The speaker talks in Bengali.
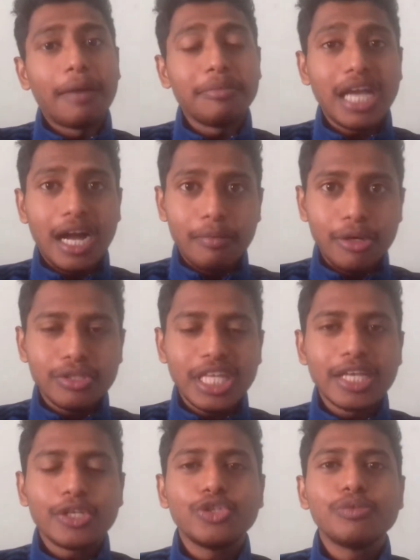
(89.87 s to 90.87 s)
আমি আবারও
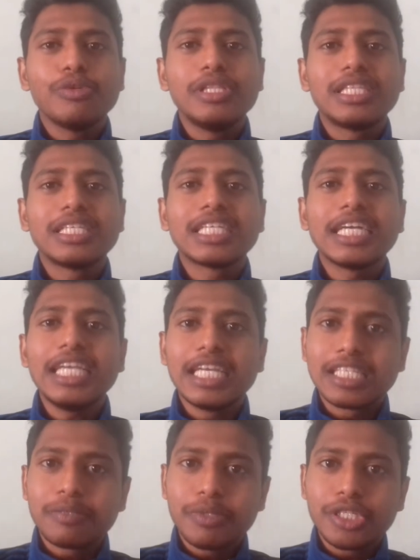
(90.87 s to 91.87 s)
থ্যাংক ইউ বলতে চাই
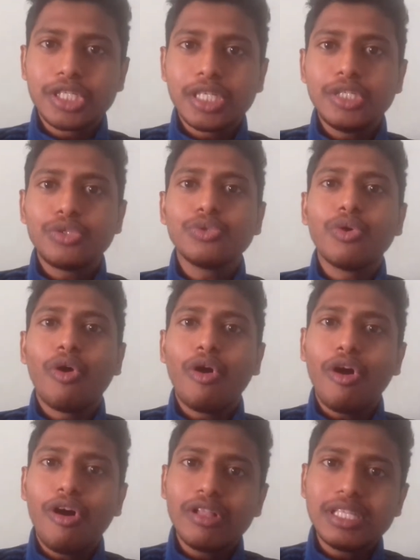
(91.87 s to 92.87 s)
স্পেশালি টু
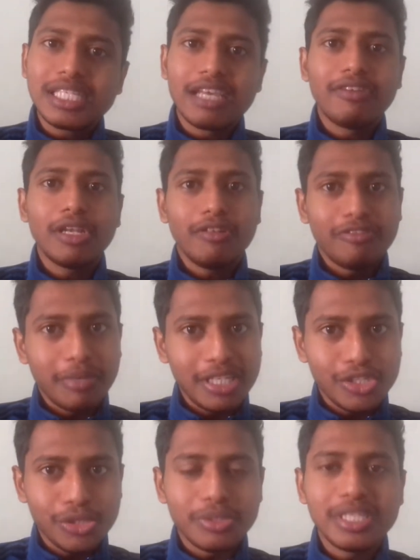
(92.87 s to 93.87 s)
অল সেভেন অফ মাই
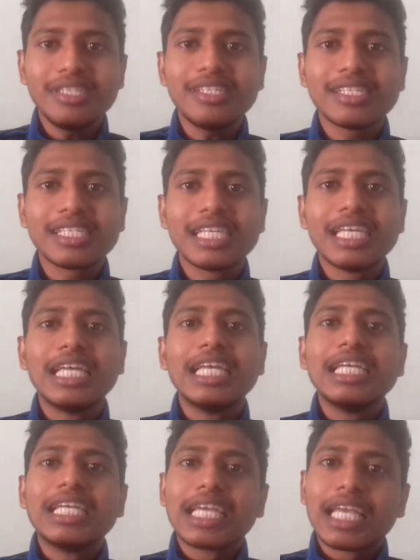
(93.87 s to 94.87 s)
স্টুডেন্টস
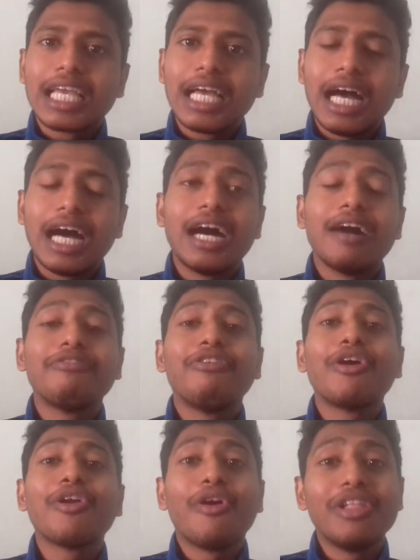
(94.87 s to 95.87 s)

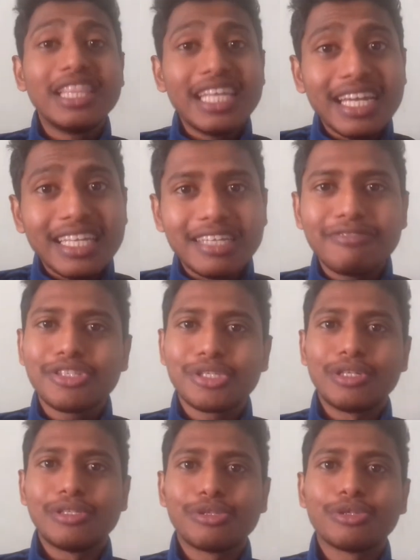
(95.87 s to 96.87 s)
ফর অল দেয়ার গিফটস
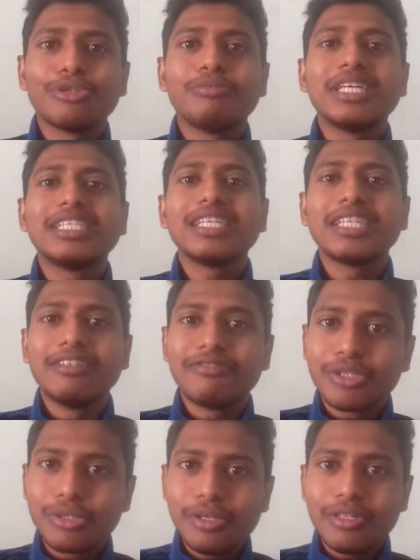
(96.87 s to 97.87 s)
অলসো তোমরা যেই
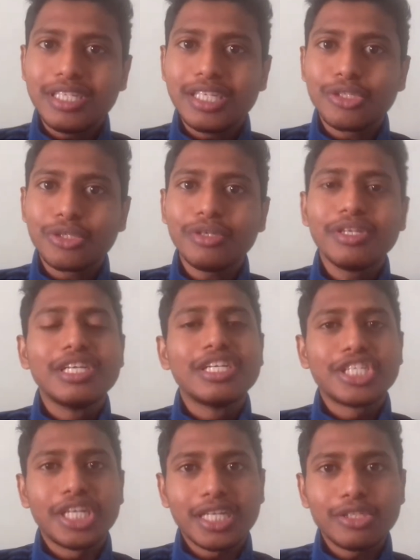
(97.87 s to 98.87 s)
গিফটসগুলো দিয়েছো
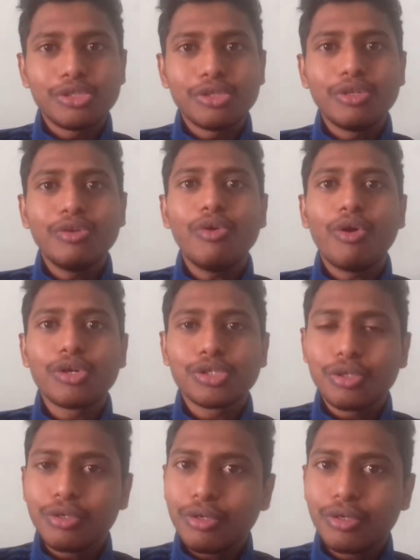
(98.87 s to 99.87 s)
সেটার জন্য
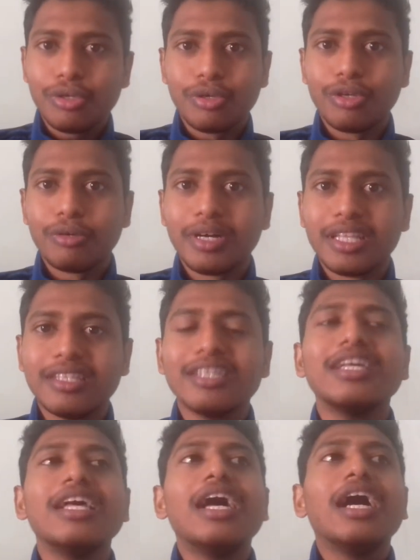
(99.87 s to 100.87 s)
অসংখ্য ধন্যবাদ
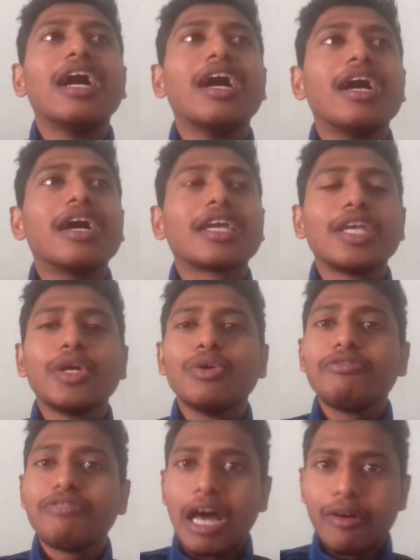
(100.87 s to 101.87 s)
কেউ
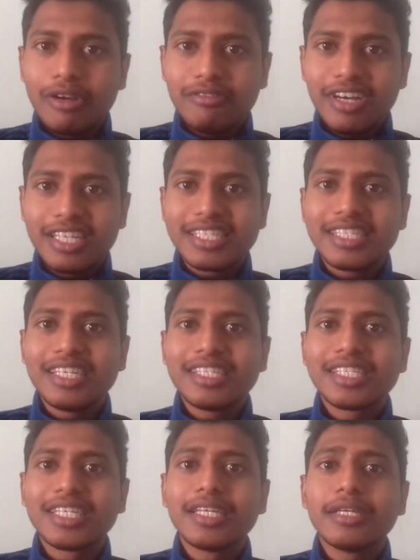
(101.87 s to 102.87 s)
ফ্লাওয়ার ভাস
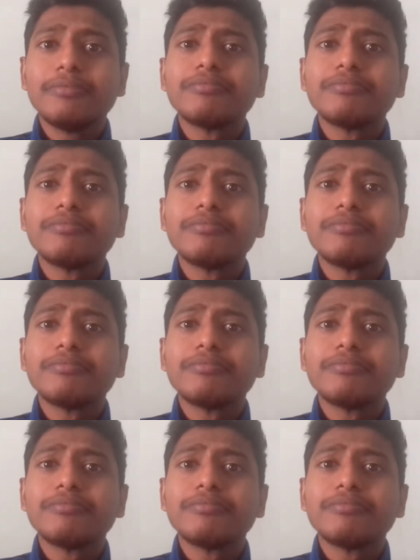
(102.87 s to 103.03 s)
দিয়েছে